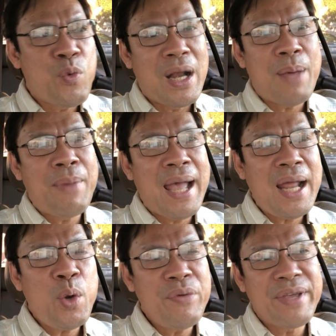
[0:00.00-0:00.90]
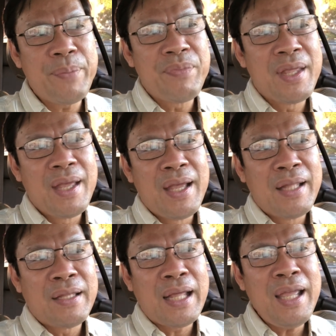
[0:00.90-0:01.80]
hoài lâm hát quý vị
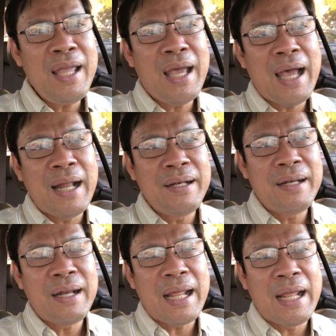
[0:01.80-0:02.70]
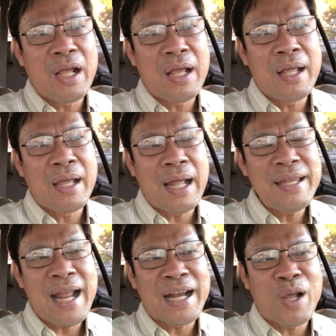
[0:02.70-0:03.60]
thấy à, anh này anh
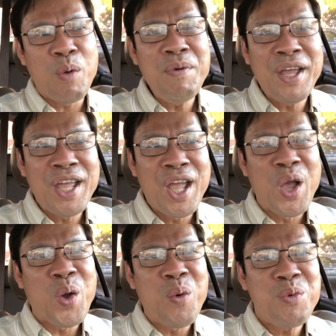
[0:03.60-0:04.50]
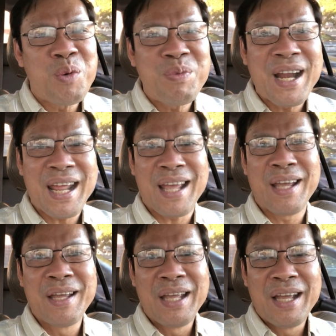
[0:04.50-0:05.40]
chàng này cũng hiền cũng rụt rè
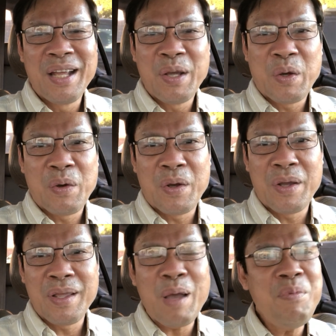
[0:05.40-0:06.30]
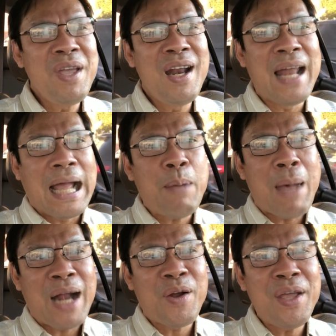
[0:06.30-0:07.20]
giống như là các
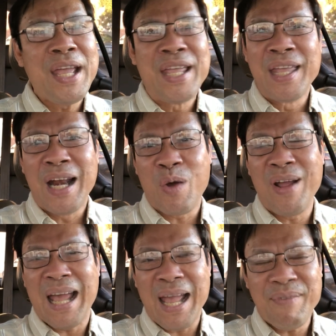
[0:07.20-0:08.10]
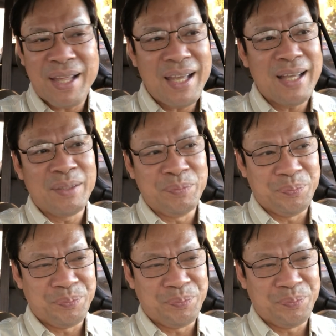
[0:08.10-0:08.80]
bạn nói hiền như là con gái vậy á ừ.